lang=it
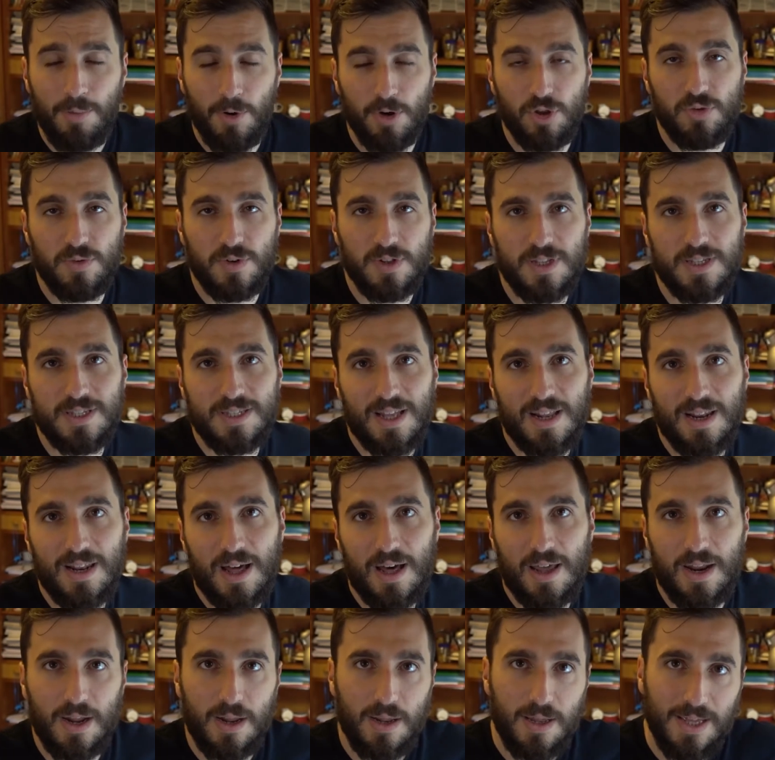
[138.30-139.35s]
poi dovrete
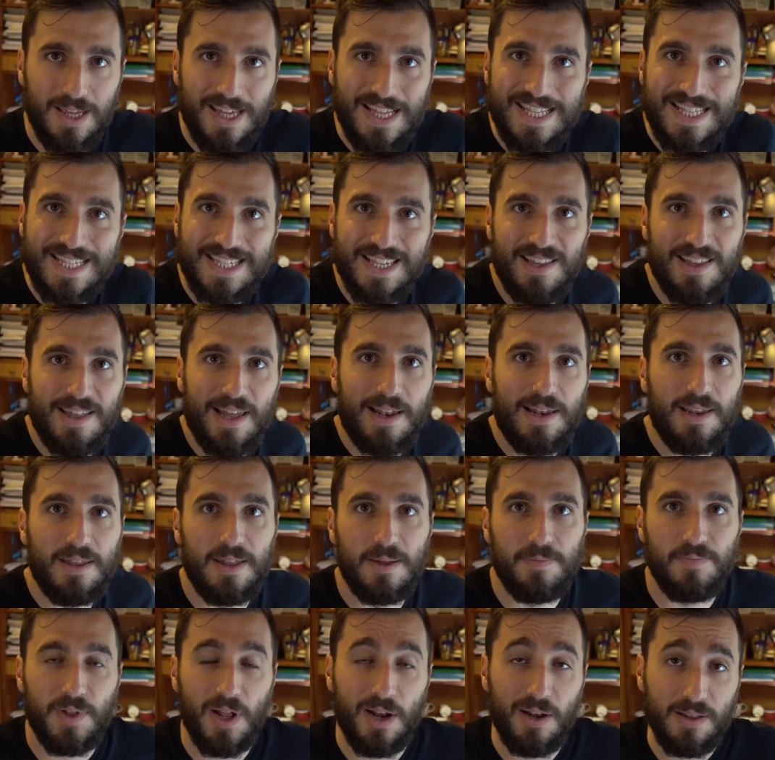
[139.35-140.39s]
installare il
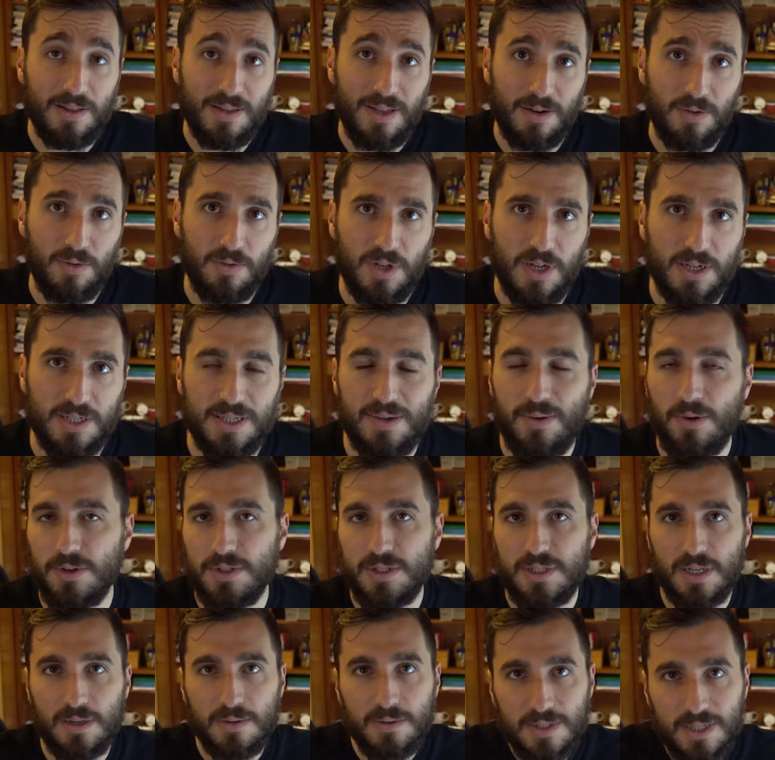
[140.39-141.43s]
satellite all'interno di casa
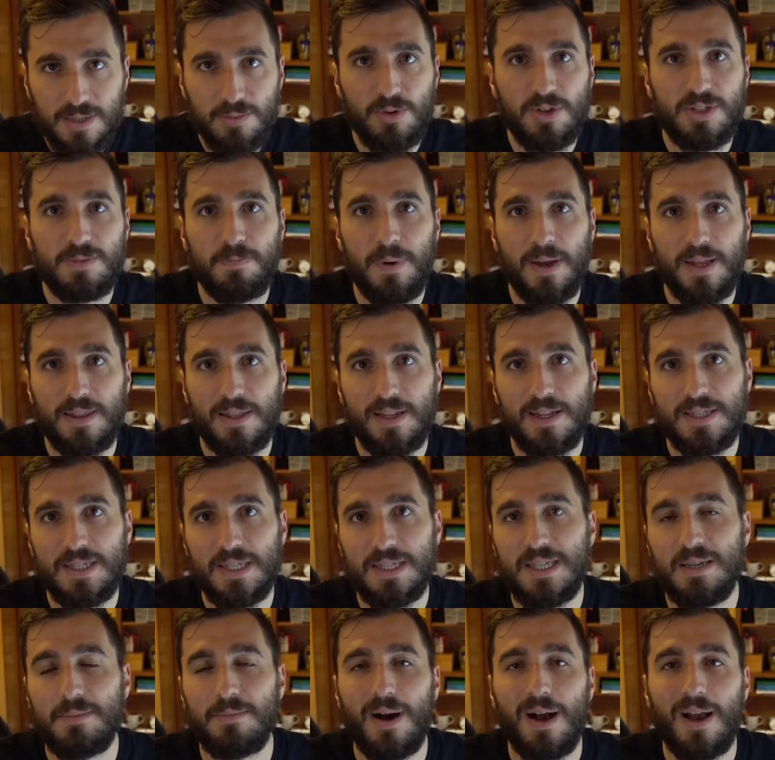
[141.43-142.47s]
vostra. Si può espandere il
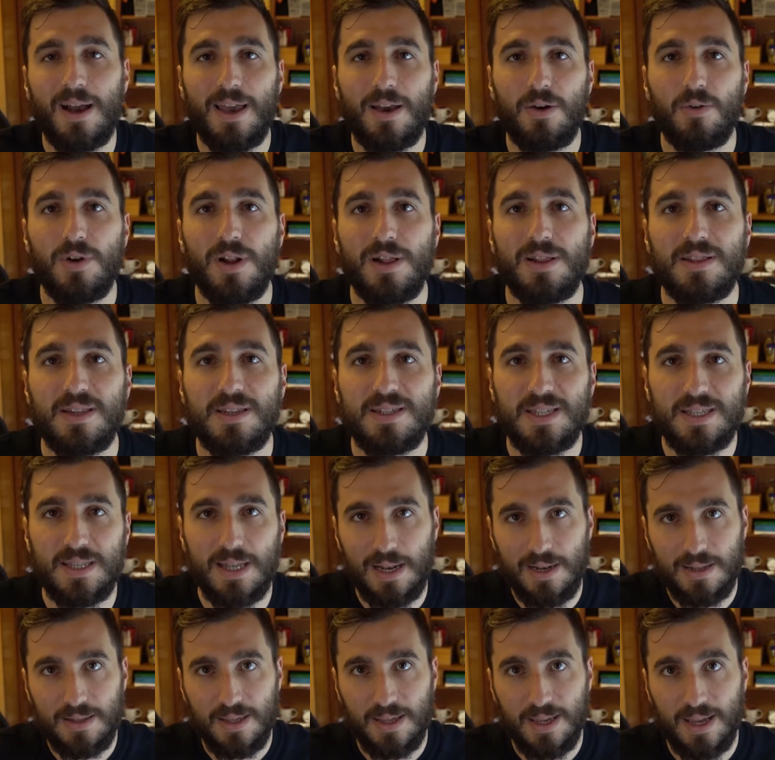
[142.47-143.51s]
sistema anche con altri
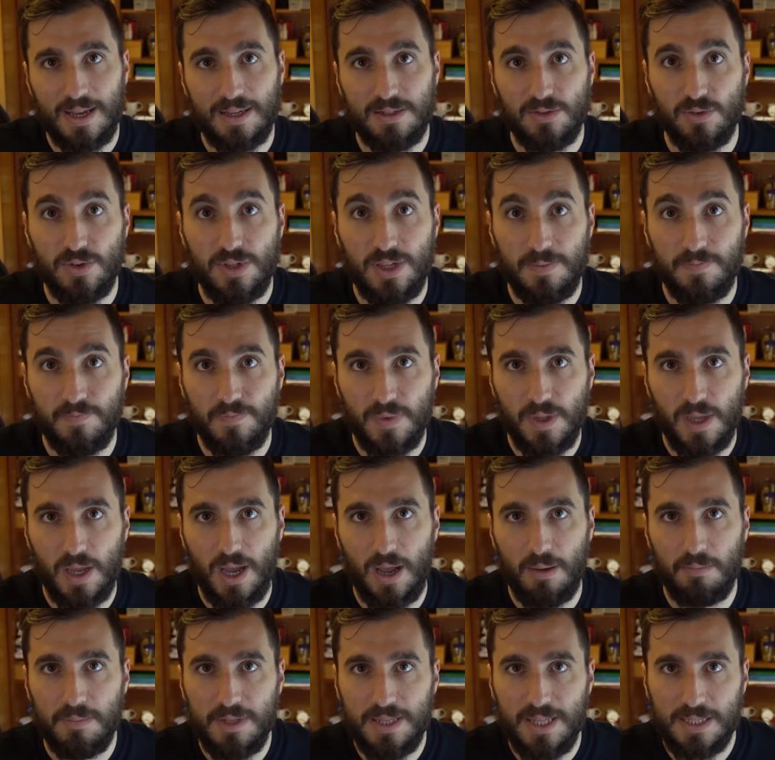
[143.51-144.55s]
satelliti in caso di
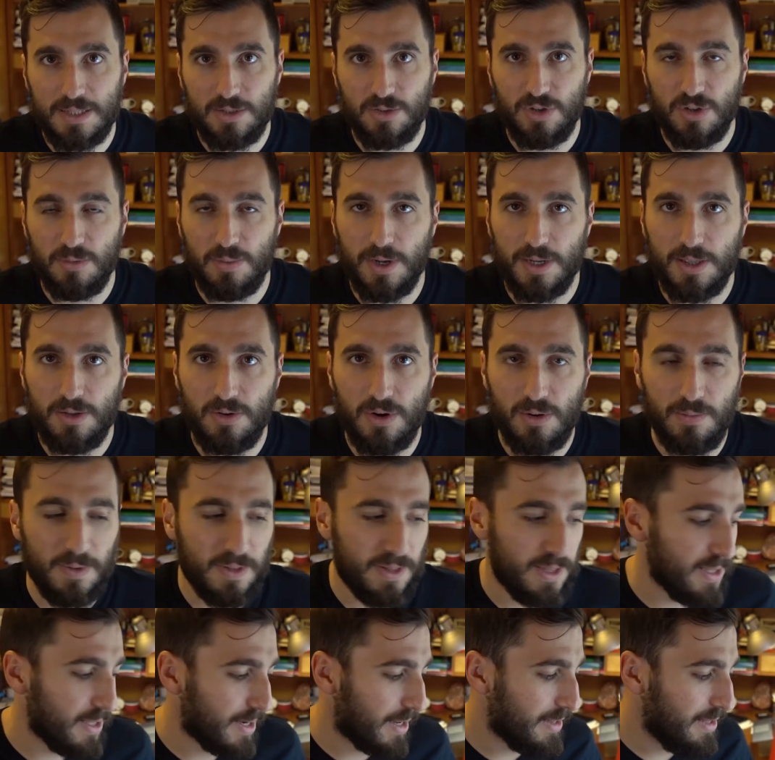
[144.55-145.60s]
abitazioni
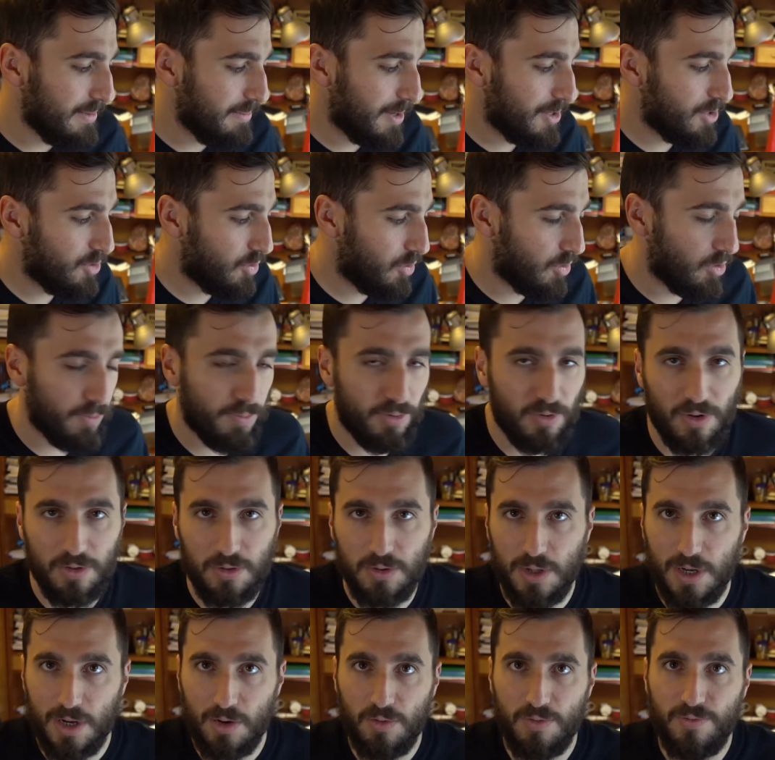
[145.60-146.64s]
particolarmente grandi, ma io ho provato
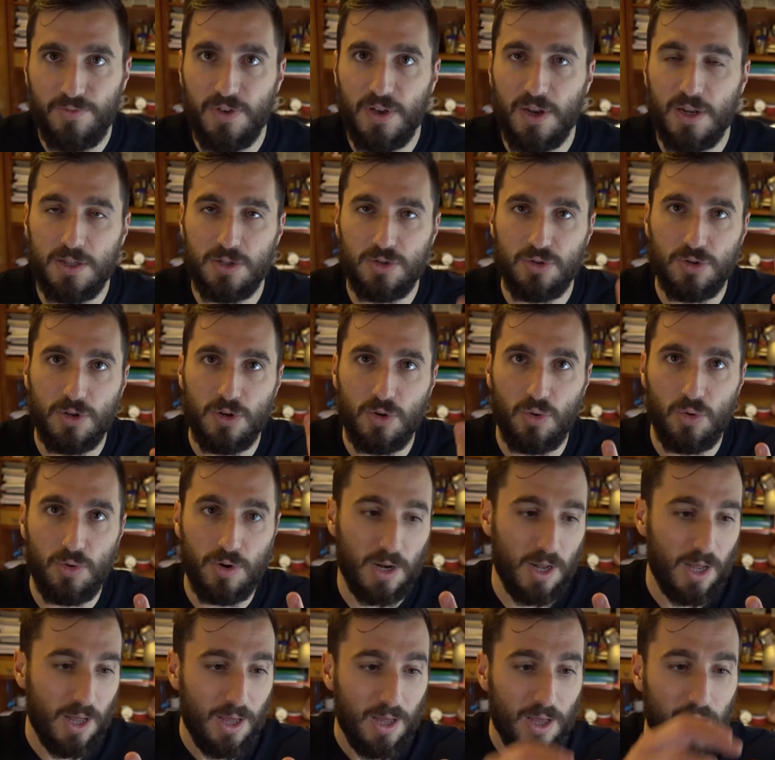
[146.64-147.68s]
nella configurazione con
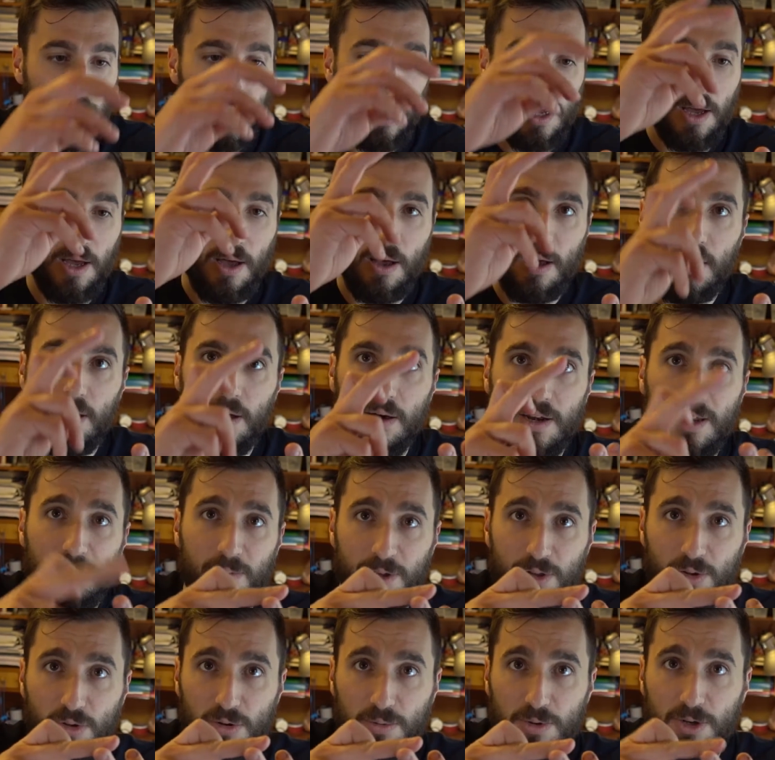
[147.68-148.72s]

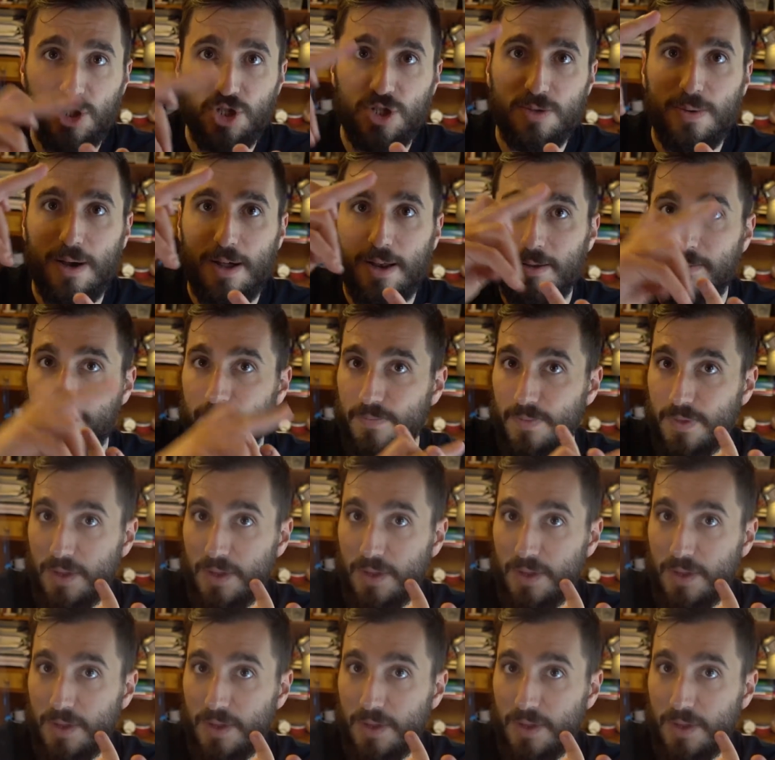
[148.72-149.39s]
ripetitore principale